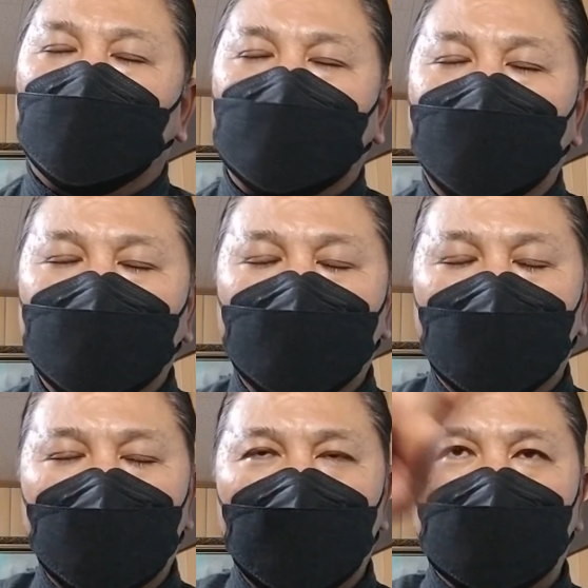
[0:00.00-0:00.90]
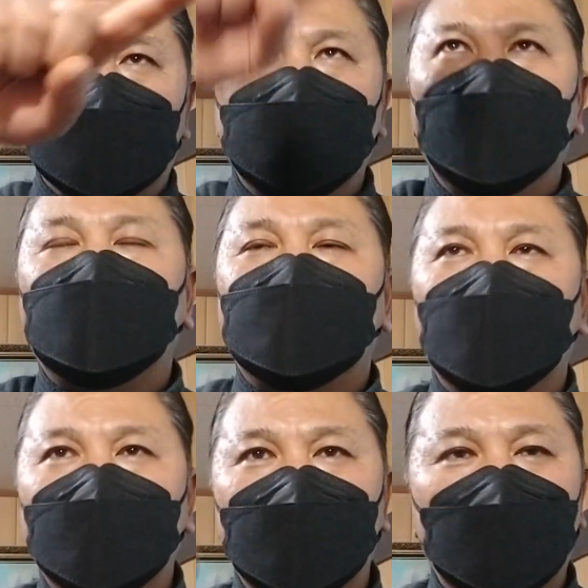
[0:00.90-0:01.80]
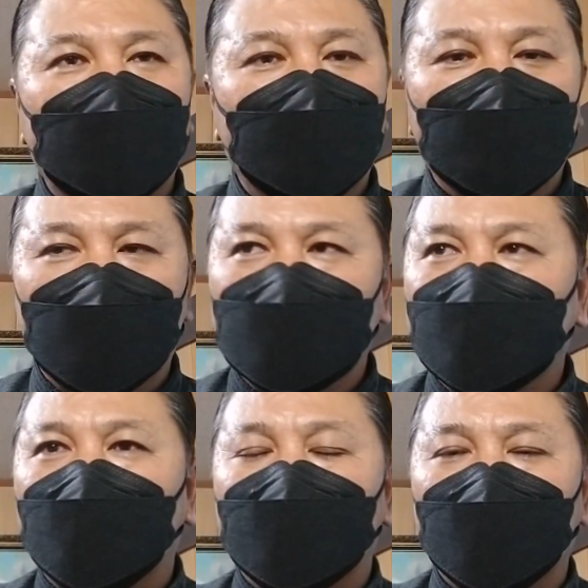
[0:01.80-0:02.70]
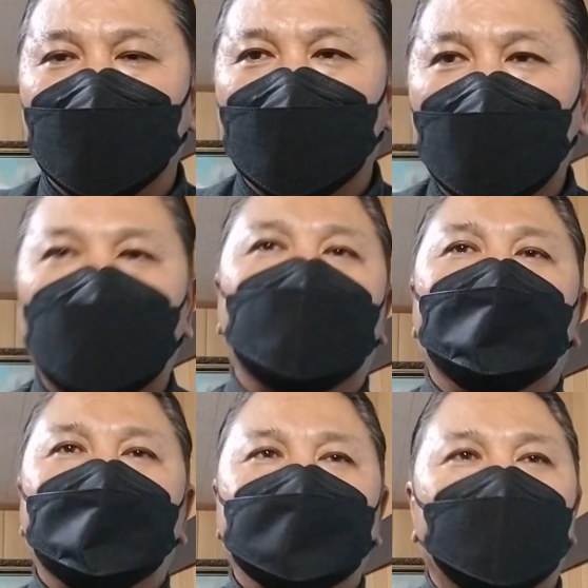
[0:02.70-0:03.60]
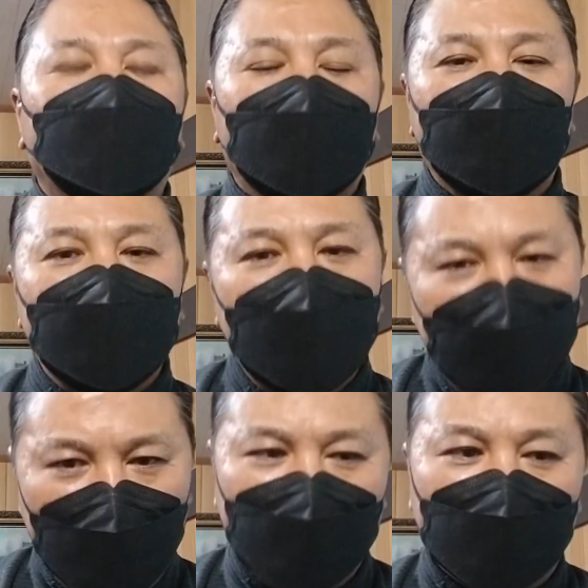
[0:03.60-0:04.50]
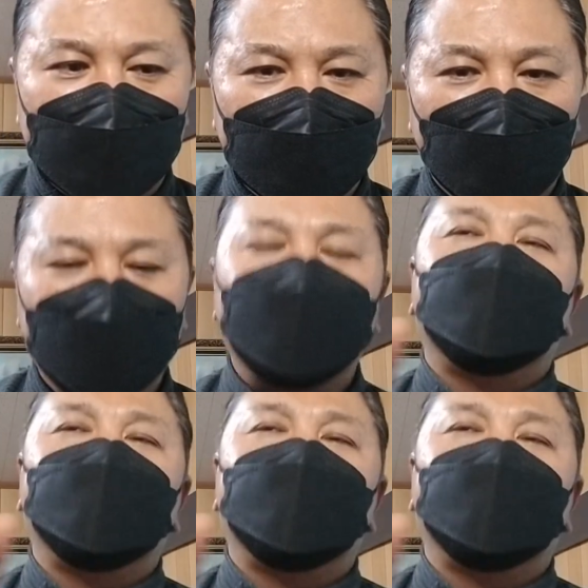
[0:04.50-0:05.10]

頭の中がクエスチョンになるような状況がそこで見えたんですよ。